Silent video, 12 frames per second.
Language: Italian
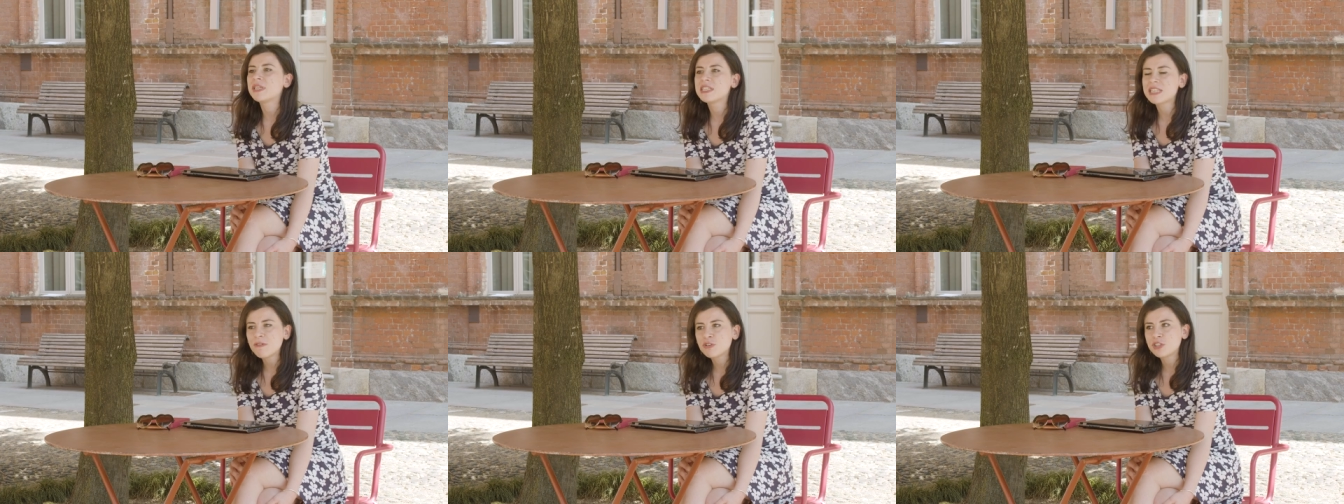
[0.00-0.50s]

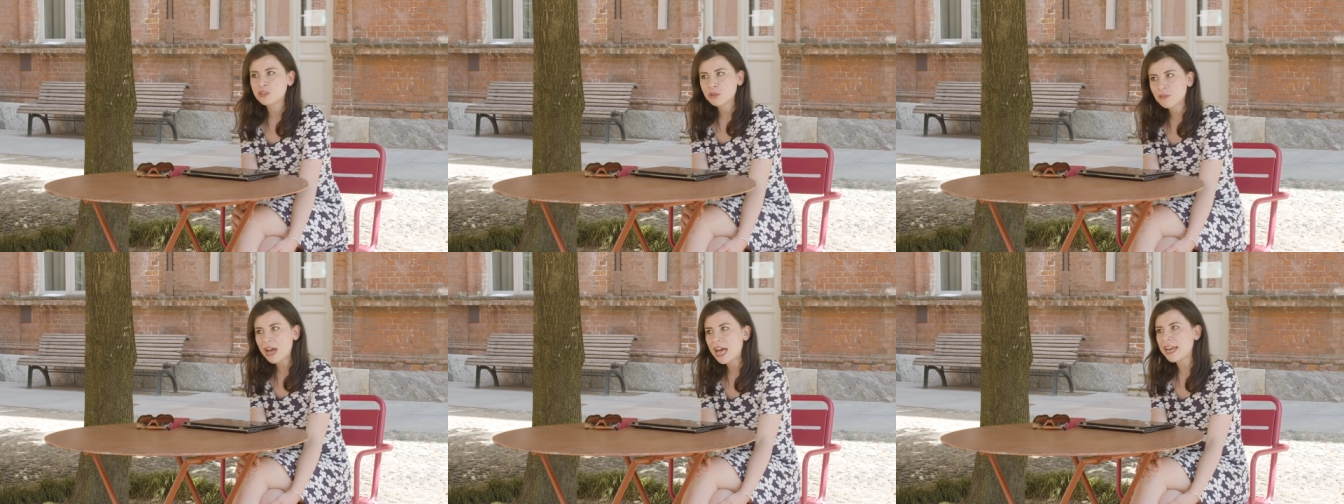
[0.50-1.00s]
pensavo di
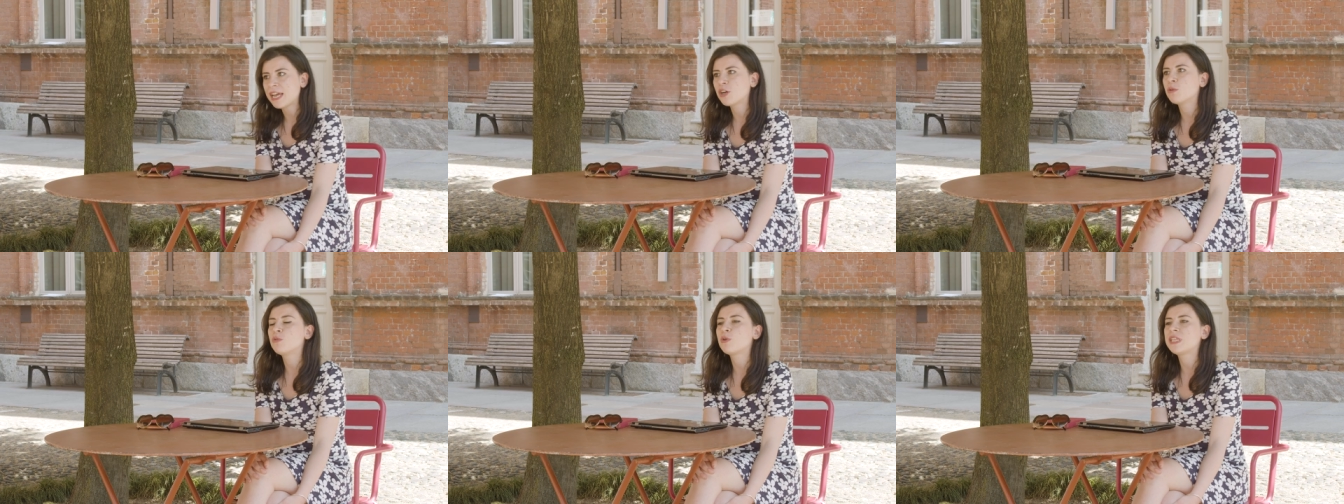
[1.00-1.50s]
trovare
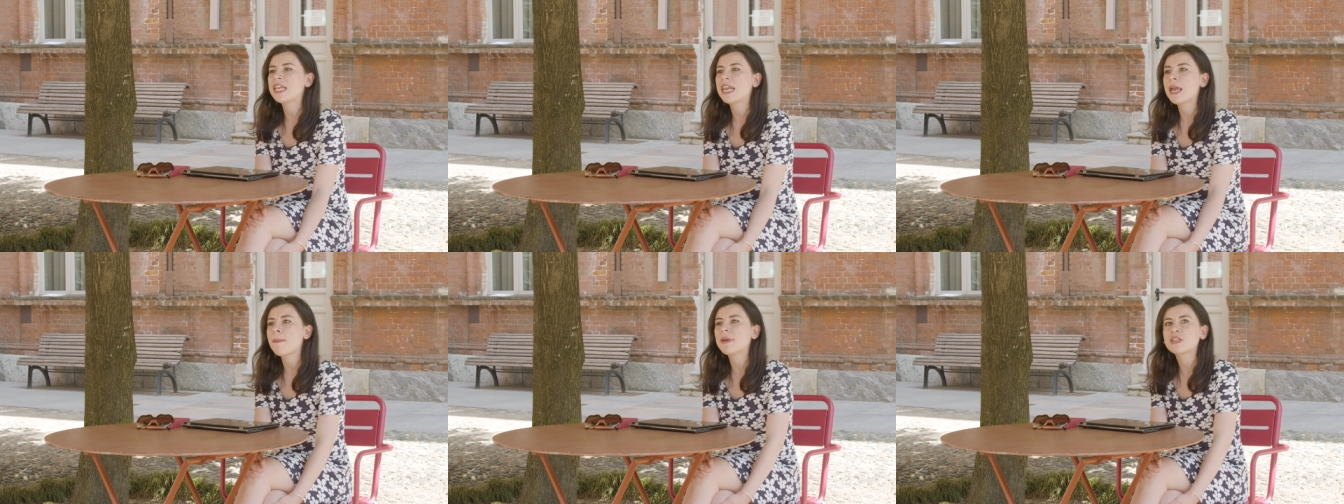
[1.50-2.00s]
comunque
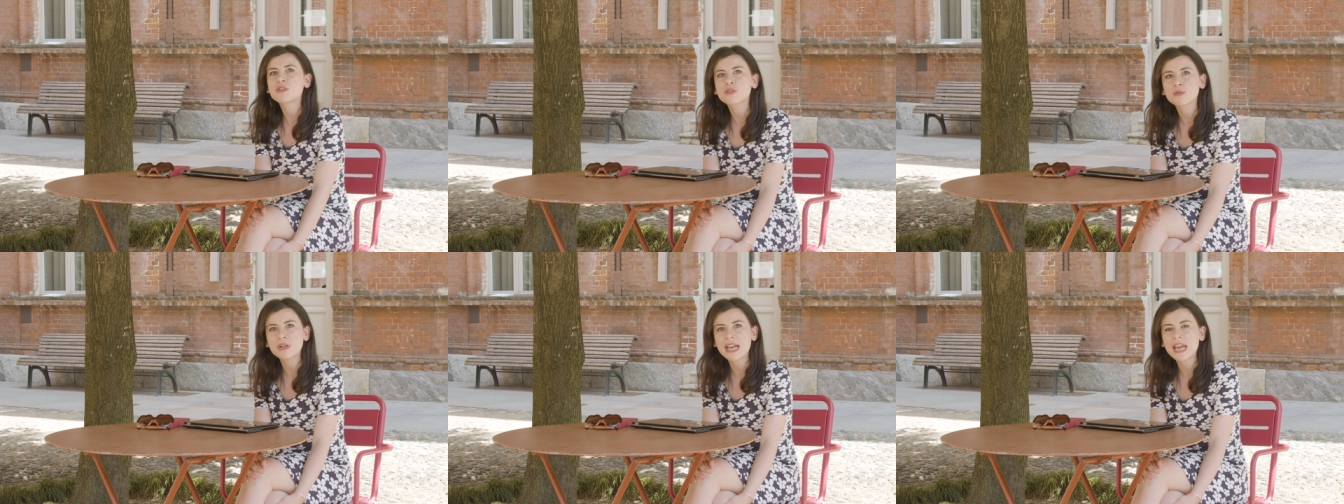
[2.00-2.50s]
delle
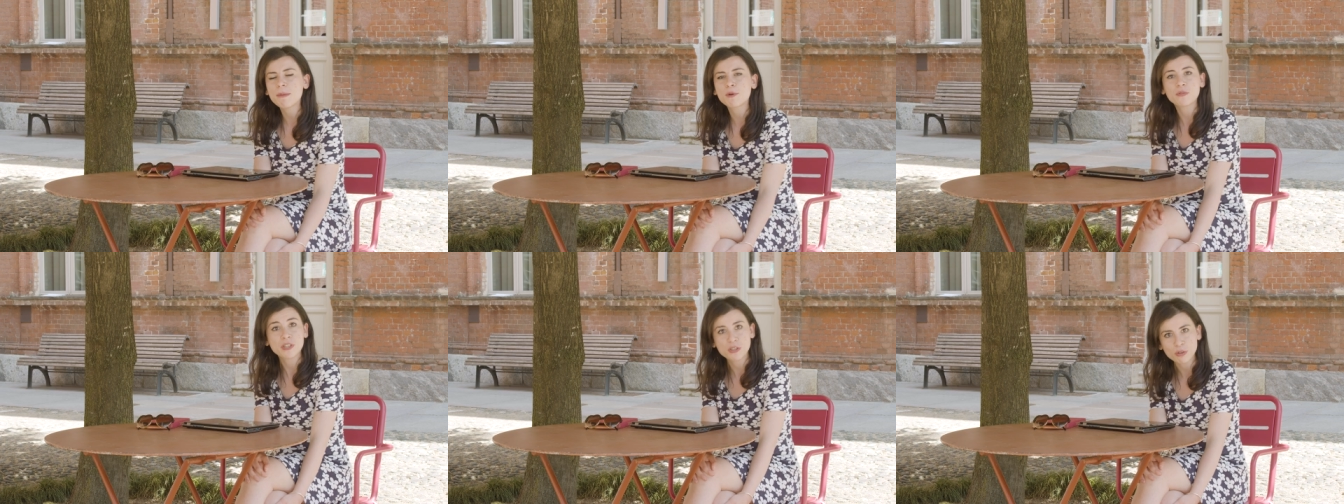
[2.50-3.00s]
persone,
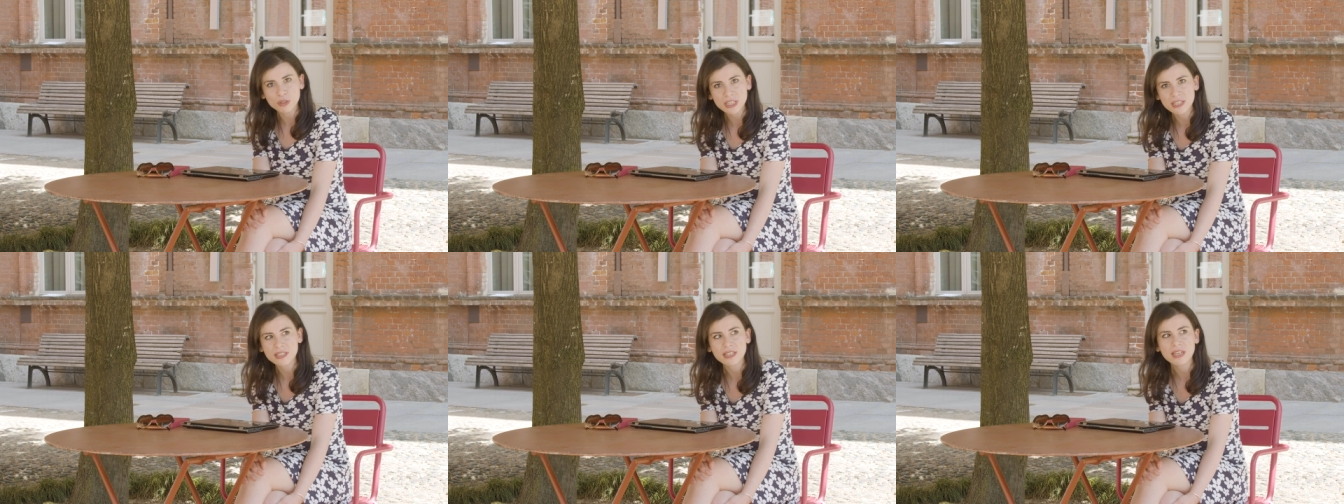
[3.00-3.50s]

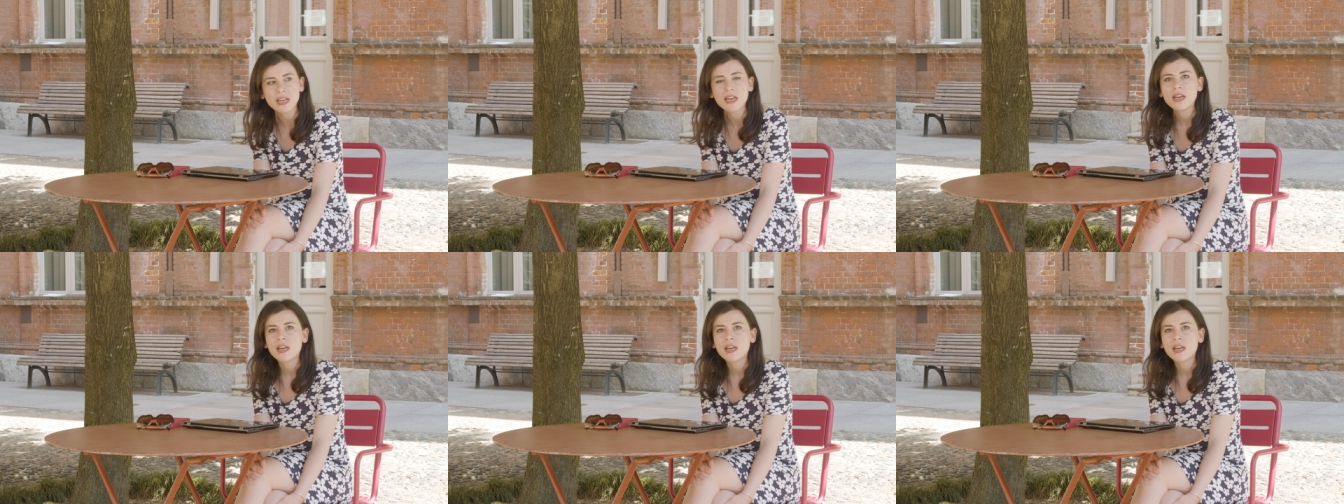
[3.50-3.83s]
professionisti,